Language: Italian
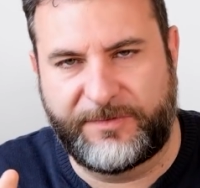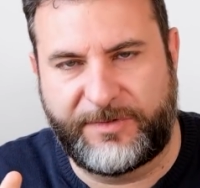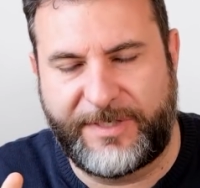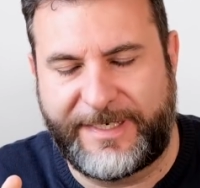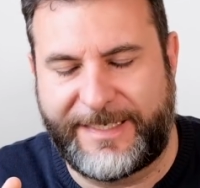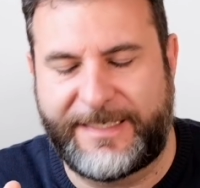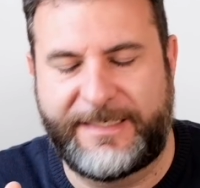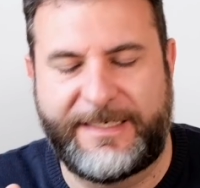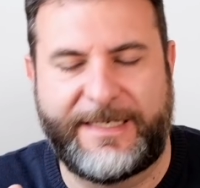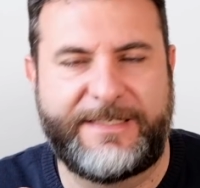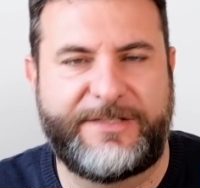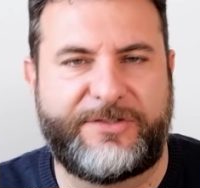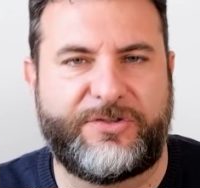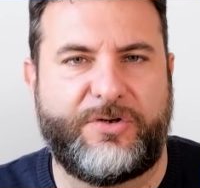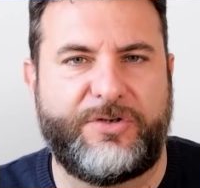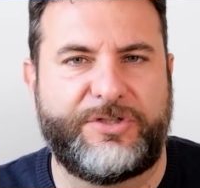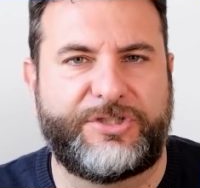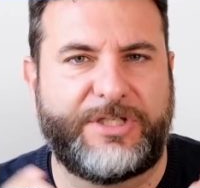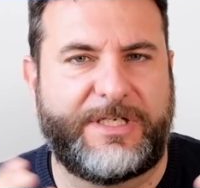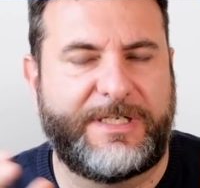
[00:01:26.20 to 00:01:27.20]
canali,
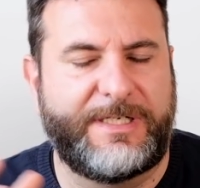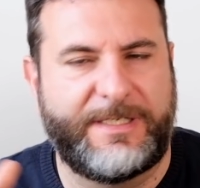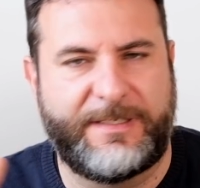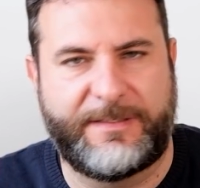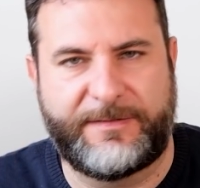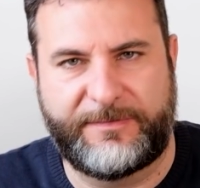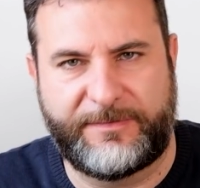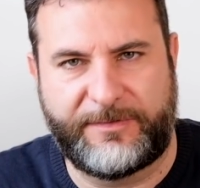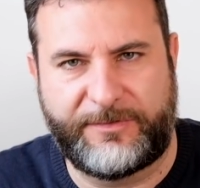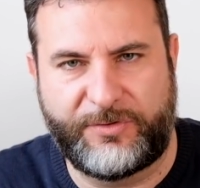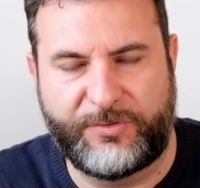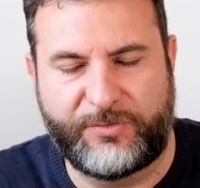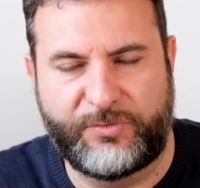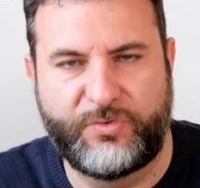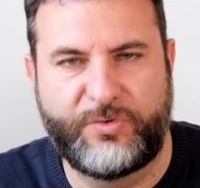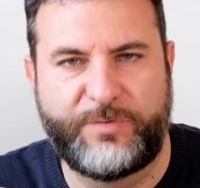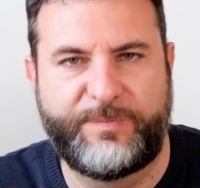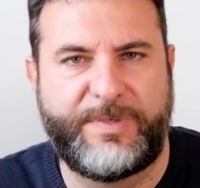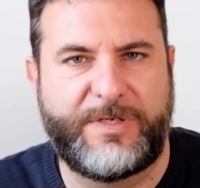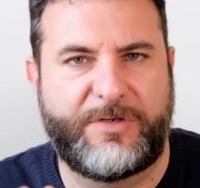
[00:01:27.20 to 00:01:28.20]
social,
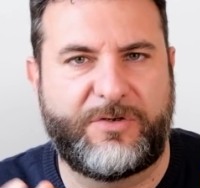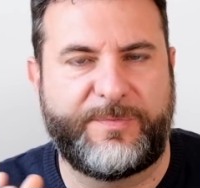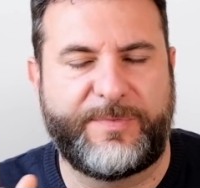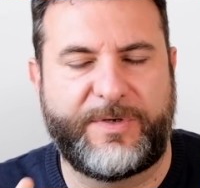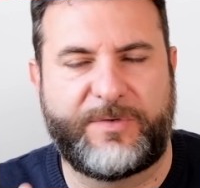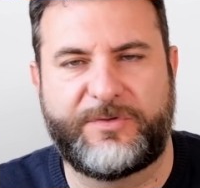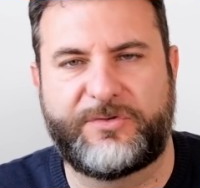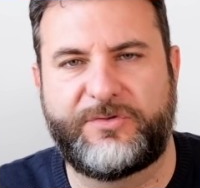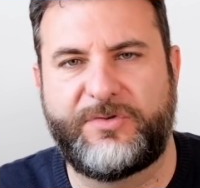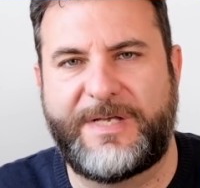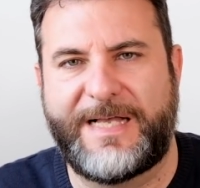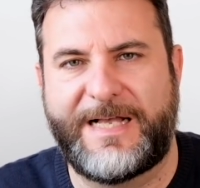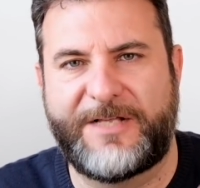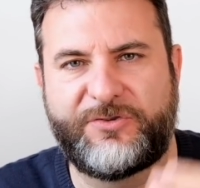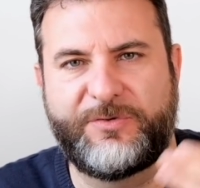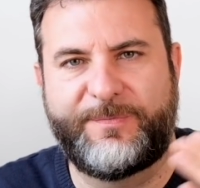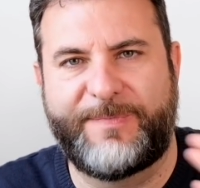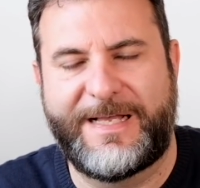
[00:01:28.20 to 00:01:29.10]
YouTube come in questo caso,